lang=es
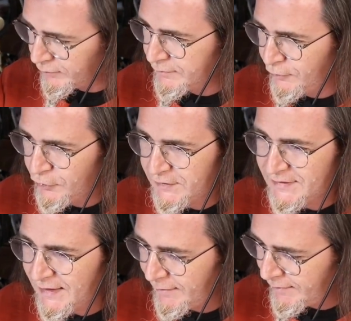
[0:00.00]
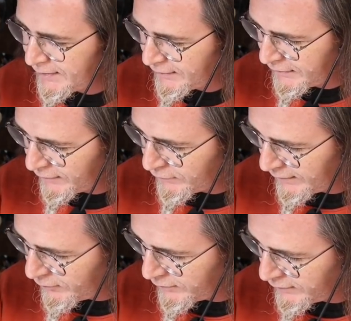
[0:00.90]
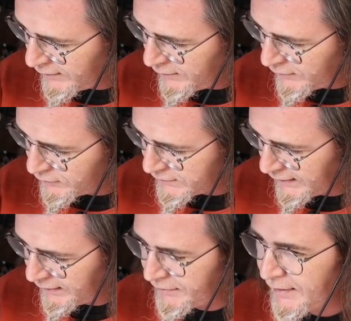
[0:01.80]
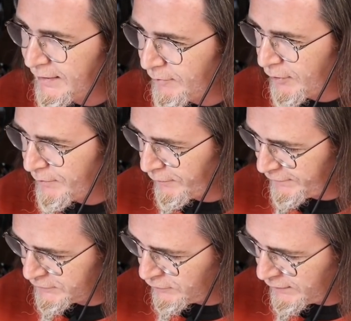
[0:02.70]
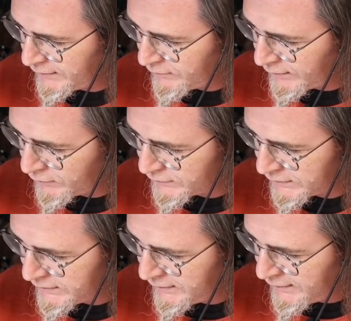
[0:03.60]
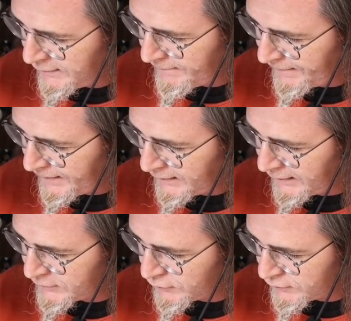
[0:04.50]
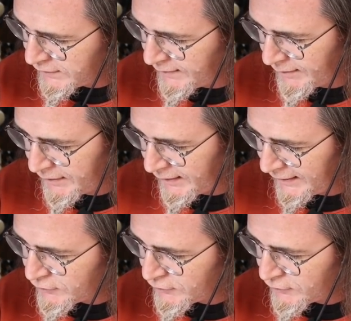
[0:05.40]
Vamos, no sé si le habéis alzado la voz o si le alzáis la voz a los profesores o una cosa así. Que eso no se debe hacer.